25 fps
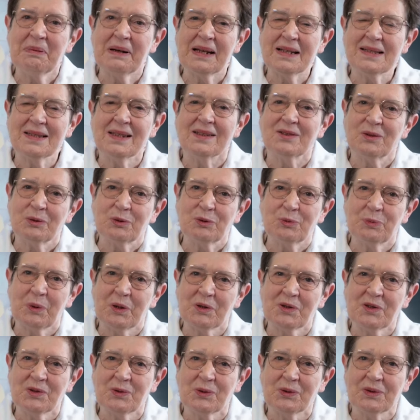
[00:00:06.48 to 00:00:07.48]
pracę tuż
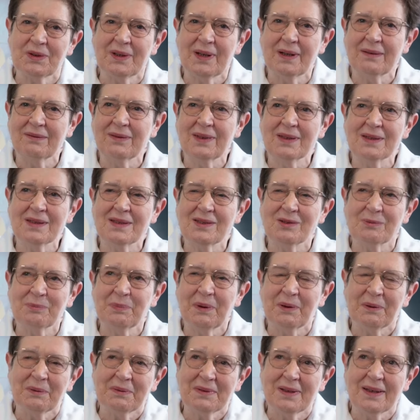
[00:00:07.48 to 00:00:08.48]
po studiach, więc
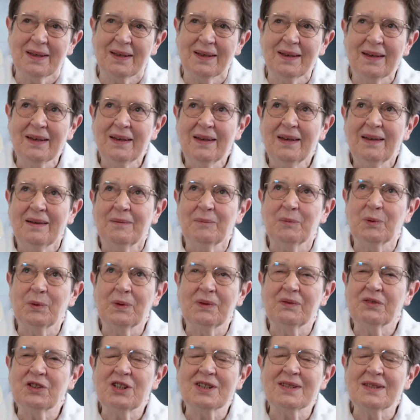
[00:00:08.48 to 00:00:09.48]
zupełnie
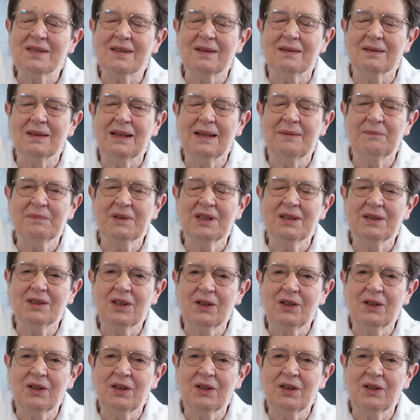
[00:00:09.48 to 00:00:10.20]
było wszystko dla mnie